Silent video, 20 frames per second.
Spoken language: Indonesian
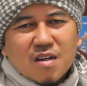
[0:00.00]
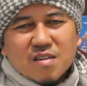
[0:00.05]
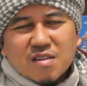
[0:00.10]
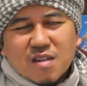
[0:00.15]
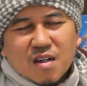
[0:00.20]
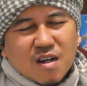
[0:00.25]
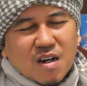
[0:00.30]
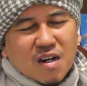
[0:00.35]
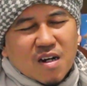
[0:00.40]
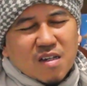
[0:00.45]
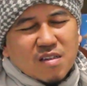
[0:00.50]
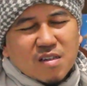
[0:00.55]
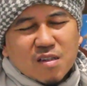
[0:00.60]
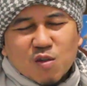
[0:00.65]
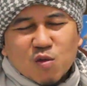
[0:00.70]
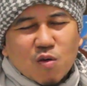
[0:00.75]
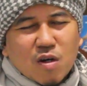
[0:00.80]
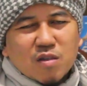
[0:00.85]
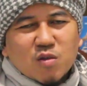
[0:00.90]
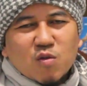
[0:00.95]
Segala
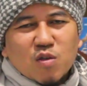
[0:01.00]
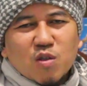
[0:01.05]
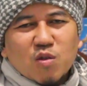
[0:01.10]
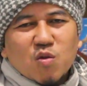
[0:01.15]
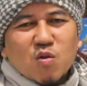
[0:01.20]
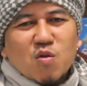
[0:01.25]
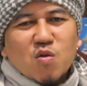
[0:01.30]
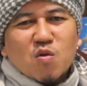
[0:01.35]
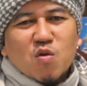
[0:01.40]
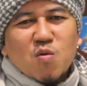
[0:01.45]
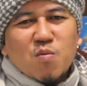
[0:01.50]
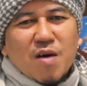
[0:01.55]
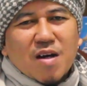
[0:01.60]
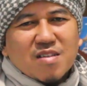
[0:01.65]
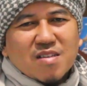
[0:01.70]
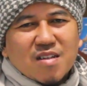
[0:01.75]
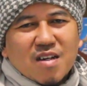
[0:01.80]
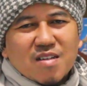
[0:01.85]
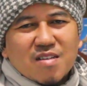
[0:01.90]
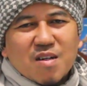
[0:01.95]
sesuatu itu hukum
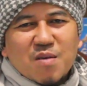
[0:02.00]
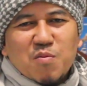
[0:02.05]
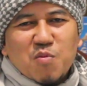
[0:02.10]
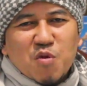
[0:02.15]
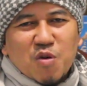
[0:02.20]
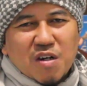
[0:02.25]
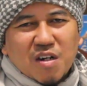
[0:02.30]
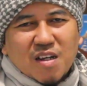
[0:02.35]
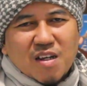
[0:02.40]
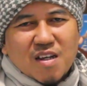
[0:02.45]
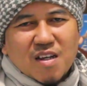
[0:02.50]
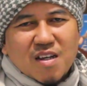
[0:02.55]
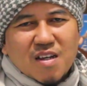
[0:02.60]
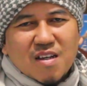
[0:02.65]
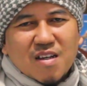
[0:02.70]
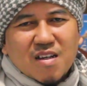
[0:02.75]
asalnya boleh.